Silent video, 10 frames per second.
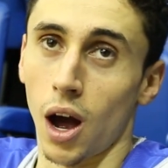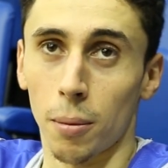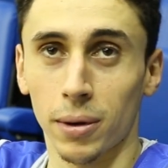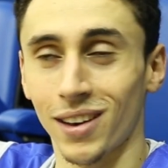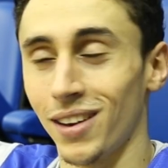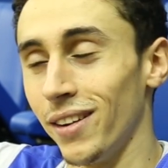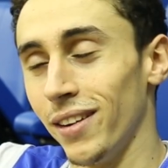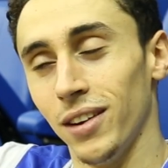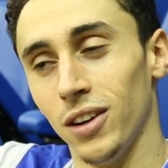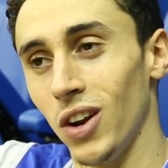Après,
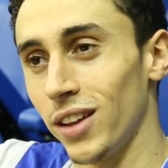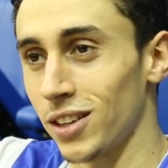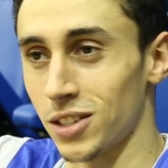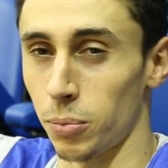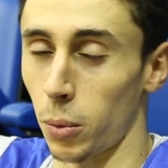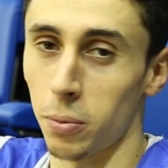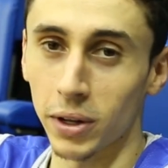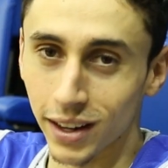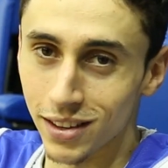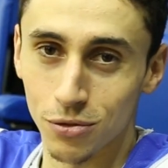euh, l'attaque, ça ne permet
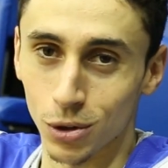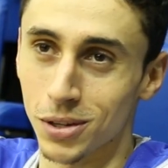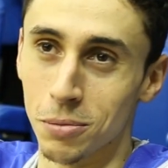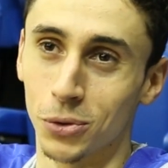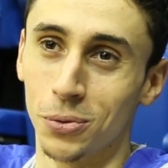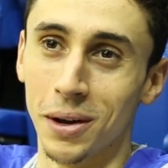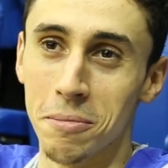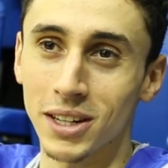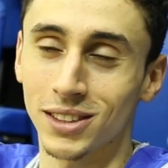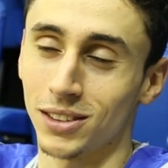pas de gagner forcément tous les
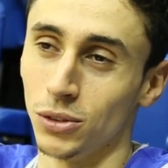matchs,